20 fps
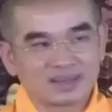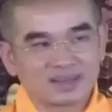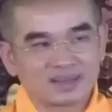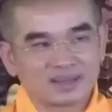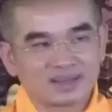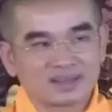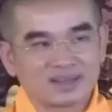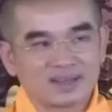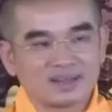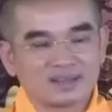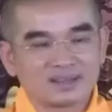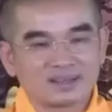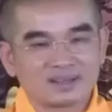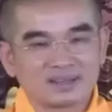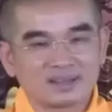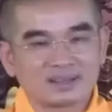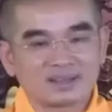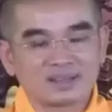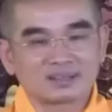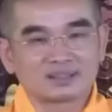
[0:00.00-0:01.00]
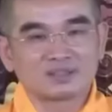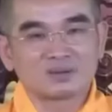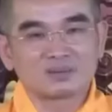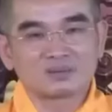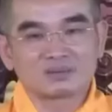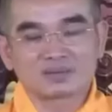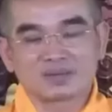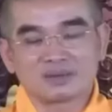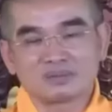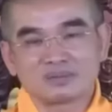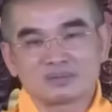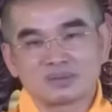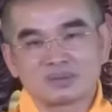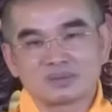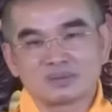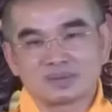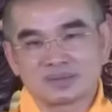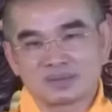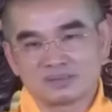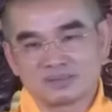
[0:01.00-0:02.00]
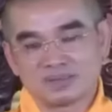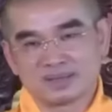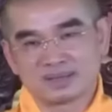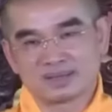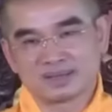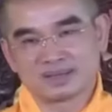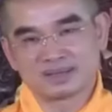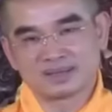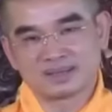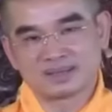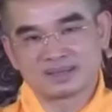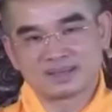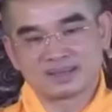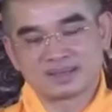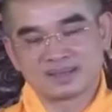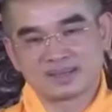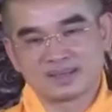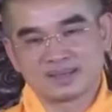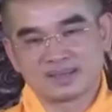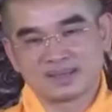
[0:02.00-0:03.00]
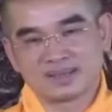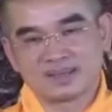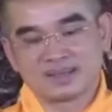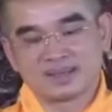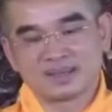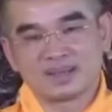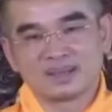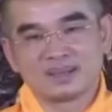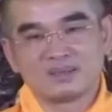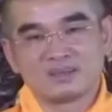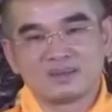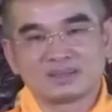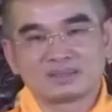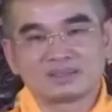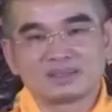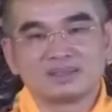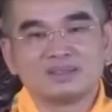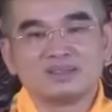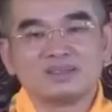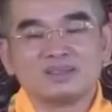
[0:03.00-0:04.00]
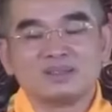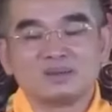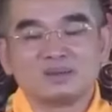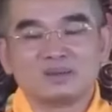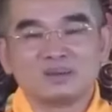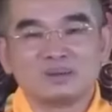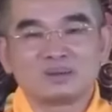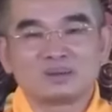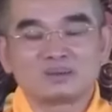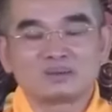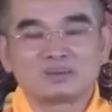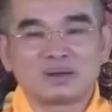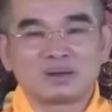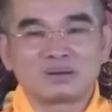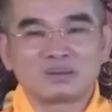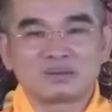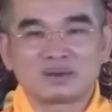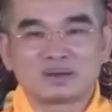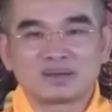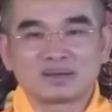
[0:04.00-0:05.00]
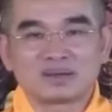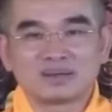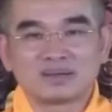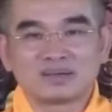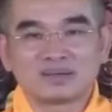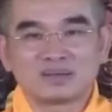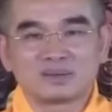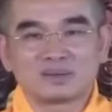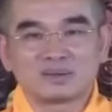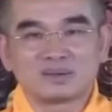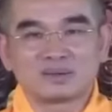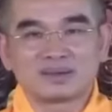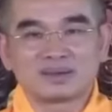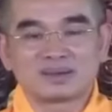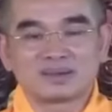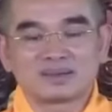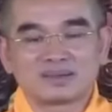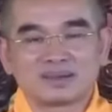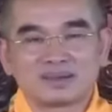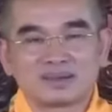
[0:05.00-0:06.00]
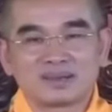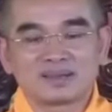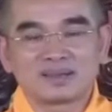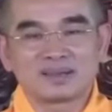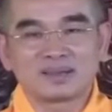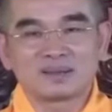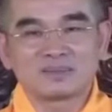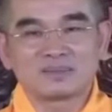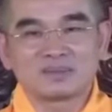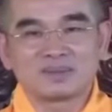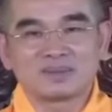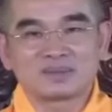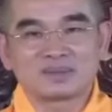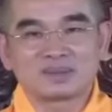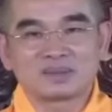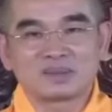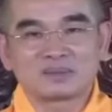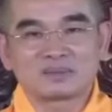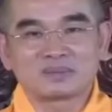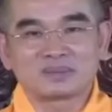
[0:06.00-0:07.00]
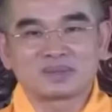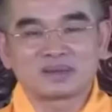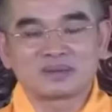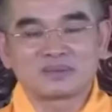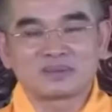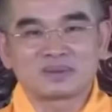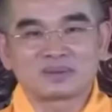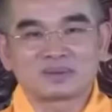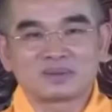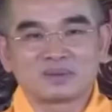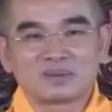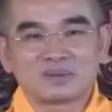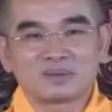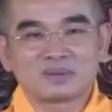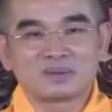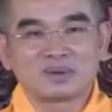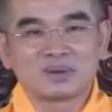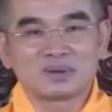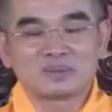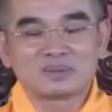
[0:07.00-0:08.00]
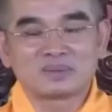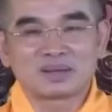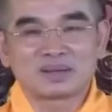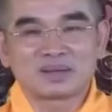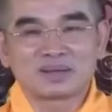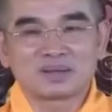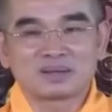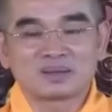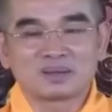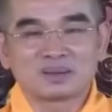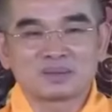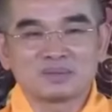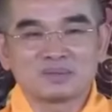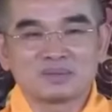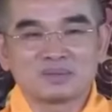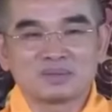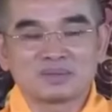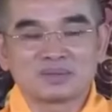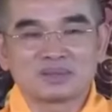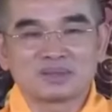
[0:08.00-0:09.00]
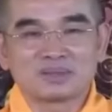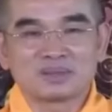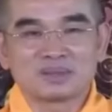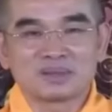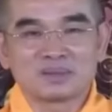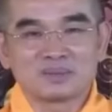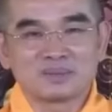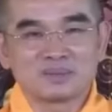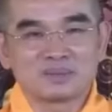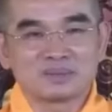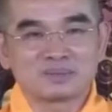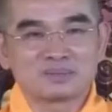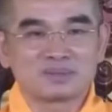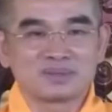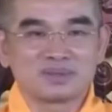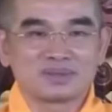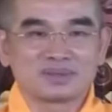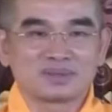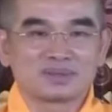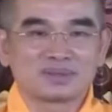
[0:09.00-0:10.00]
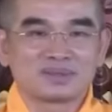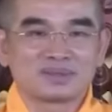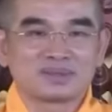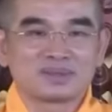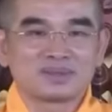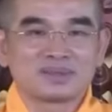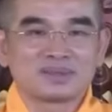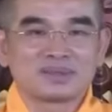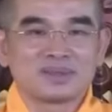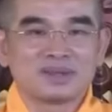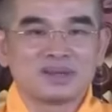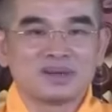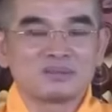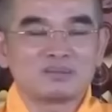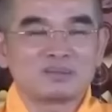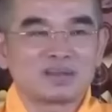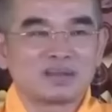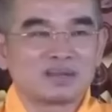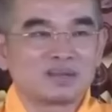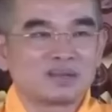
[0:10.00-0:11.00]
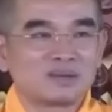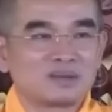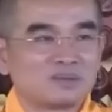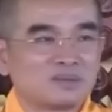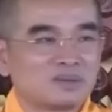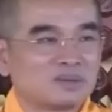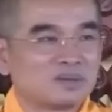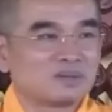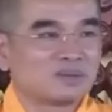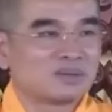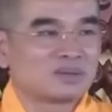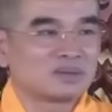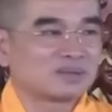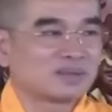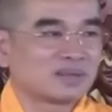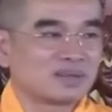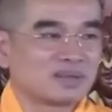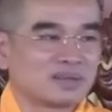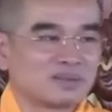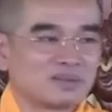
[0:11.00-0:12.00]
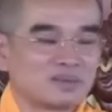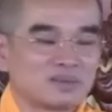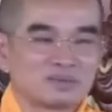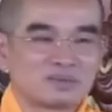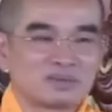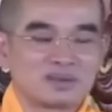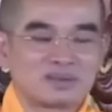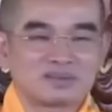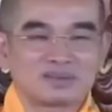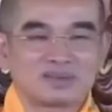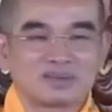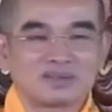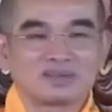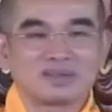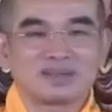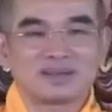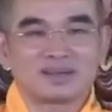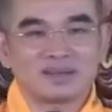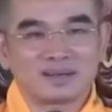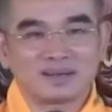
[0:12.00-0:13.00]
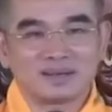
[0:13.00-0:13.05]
cho người ta tôn trọng cung kính mình. Thì người Phật tử luôn luôn trong lòng á, đi chùa là tôi gắng kiếm được cái ông nào mà tu tốt một cái là tôi cúng dường, là tôi kiếm một chút phước. Hôm nay thì cúng dường mấy ông thầy không có ông nào chứng thánh hết á,